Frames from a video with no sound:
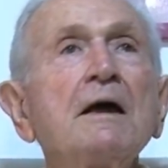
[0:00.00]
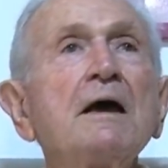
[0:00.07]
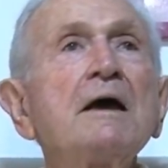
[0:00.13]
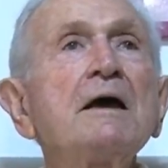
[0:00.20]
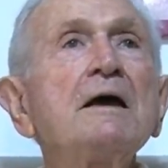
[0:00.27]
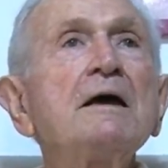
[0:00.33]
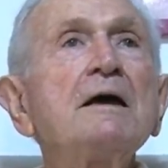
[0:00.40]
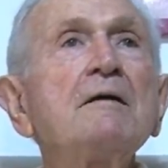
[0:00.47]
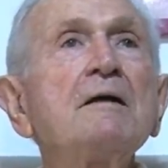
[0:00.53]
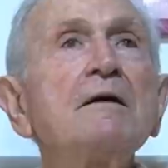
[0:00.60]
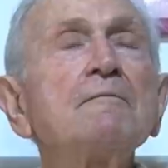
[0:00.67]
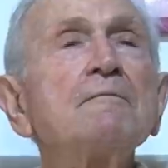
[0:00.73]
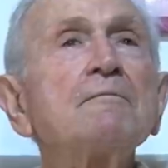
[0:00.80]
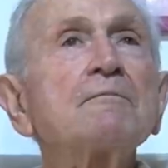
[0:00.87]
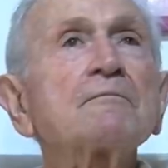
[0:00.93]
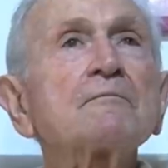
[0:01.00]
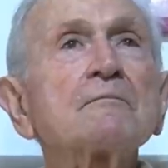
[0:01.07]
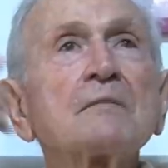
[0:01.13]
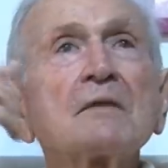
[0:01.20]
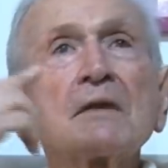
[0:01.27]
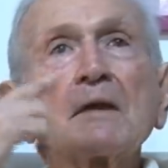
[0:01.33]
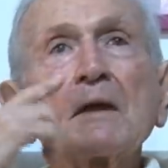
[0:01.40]
e
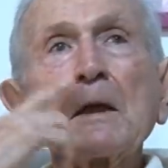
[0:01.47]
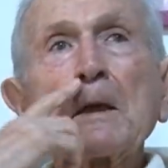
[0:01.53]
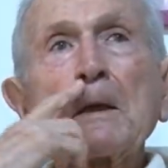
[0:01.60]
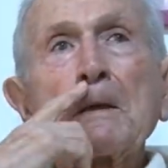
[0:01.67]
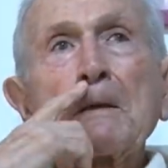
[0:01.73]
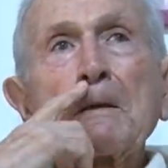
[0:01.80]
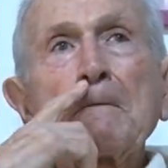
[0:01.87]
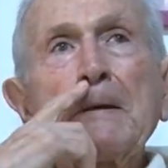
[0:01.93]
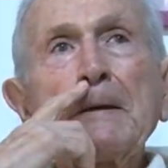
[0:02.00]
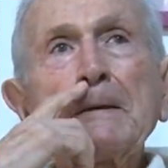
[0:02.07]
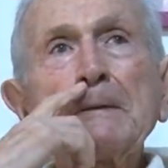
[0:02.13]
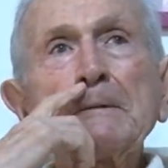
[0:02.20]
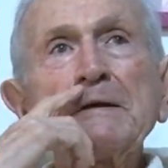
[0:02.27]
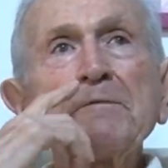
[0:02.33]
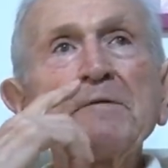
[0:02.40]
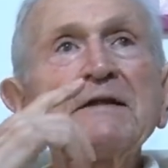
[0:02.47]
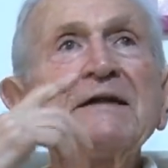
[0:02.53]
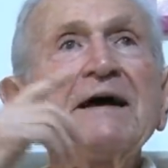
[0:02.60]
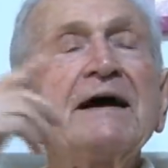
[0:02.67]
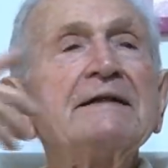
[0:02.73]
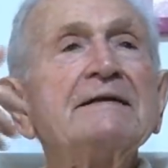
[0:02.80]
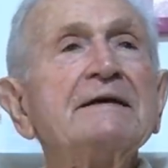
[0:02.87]
quando siamo
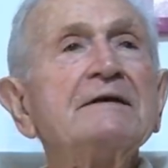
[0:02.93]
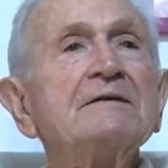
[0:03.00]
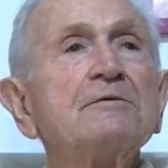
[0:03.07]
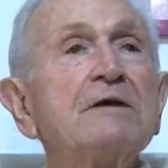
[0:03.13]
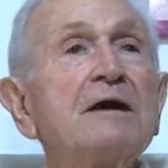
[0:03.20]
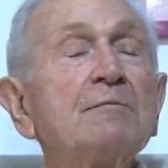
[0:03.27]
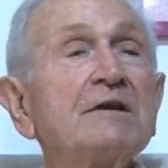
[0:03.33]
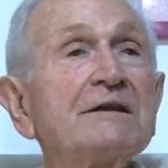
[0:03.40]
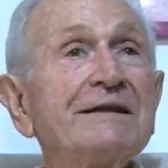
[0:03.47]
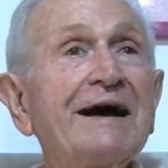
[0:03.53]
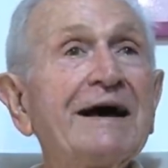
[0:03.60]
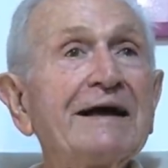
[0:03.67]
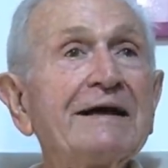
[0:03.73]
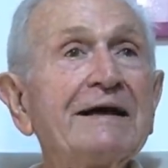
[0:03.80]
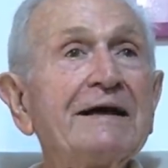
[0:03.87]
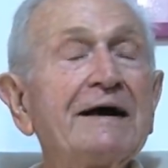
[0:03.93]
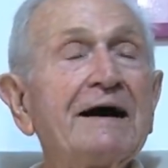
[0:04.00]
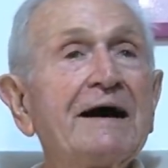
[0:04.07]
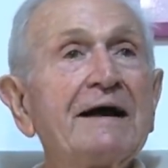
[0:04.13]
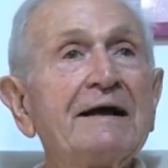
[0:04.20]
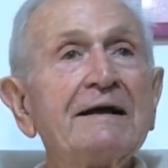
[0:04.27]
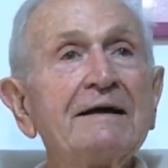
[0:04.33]
andati, dovevamo andare
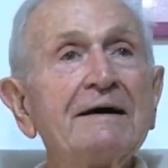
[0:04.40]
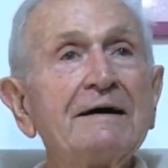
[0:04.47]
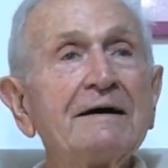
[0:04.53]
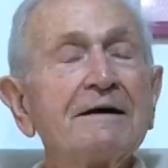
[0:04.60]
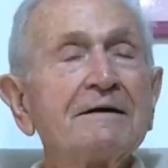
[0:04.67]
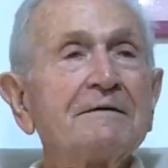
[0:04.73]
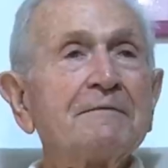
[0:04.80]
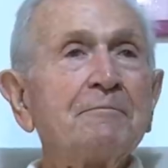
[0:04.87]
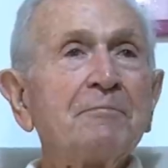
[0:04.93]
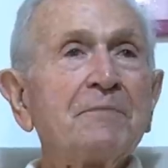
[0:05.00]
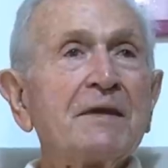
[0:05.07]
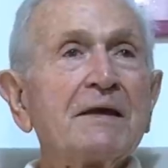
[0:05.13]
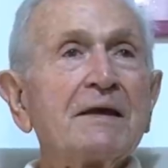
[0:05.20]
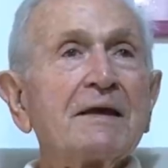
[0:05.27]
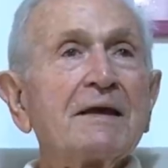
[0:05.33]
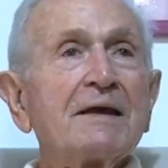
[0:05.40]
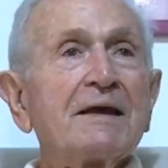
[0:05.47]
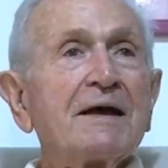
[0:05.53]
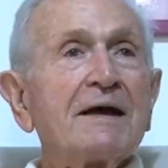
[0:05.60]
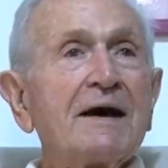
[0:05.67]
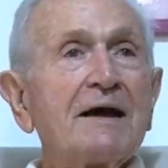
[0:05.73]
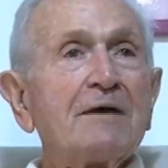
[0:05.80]
al,
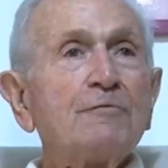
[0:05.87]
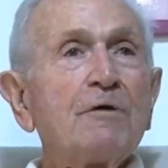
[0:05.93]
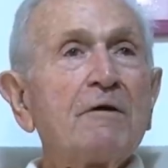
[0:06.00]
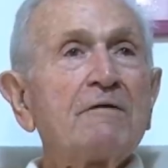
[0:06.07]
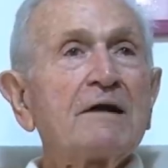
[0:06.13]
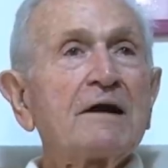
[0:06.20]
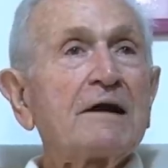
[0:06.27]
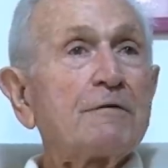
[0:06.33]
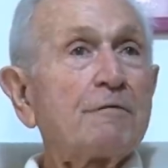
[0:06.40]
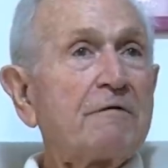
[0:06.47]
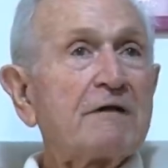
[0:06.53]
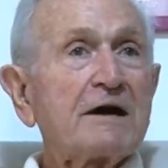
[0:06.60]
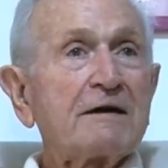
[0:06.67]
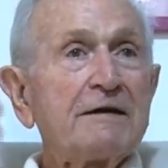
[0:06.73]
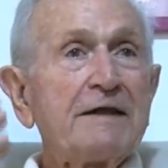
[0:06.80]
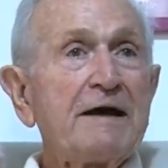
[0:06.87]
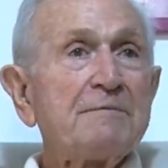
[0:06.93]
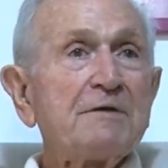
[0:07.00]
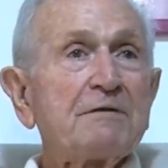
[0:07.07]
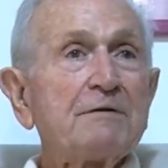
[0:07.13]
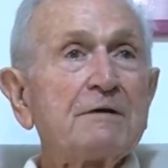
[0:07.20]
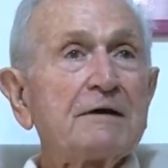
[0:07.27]
al nuovo, alla nuova
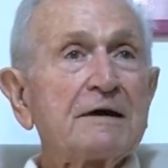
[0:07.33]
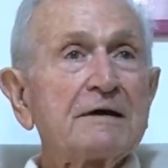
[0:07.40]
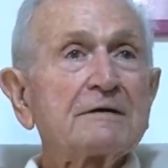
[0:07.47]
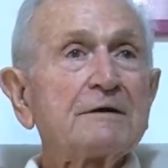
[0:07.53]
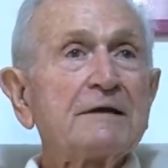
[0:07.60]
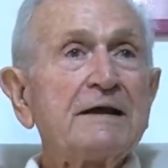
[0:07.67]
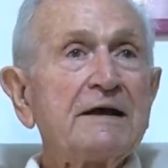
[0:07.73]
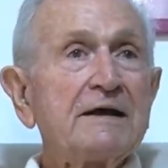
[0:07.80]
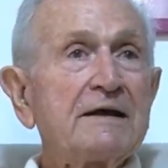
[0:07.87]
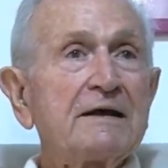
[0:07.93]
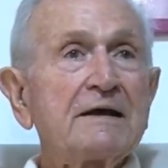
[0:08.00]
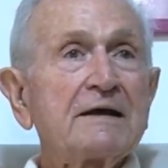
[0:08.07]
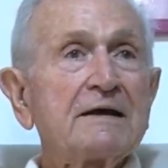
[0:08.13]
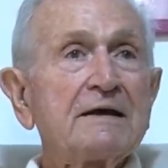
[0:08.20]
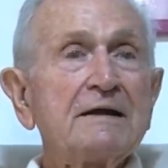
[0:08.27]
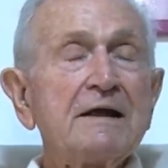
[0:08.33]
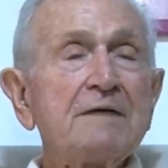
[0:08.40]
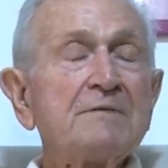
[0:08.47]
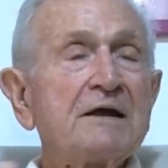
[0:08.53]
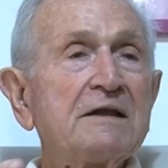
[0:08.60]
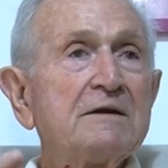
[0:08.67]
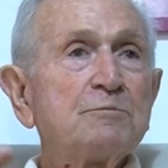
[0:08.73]
accademia, quella che accadeva
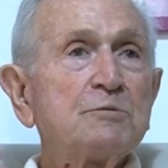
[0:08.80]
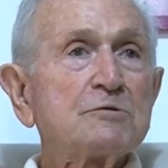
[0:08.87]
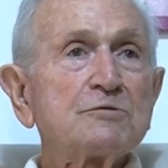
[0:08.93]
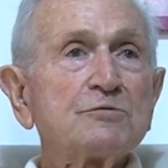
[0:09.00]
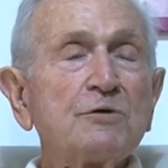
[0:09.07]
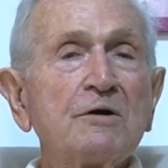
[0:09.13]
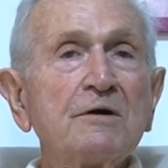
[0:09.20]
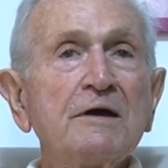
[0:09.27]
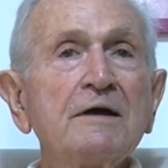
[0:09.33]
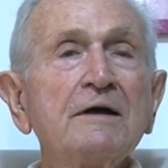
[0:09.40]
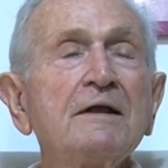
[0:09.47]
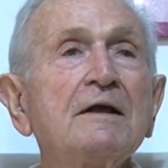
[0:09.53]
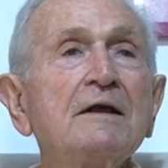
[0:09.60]
all'Accademia di Pozzuoli,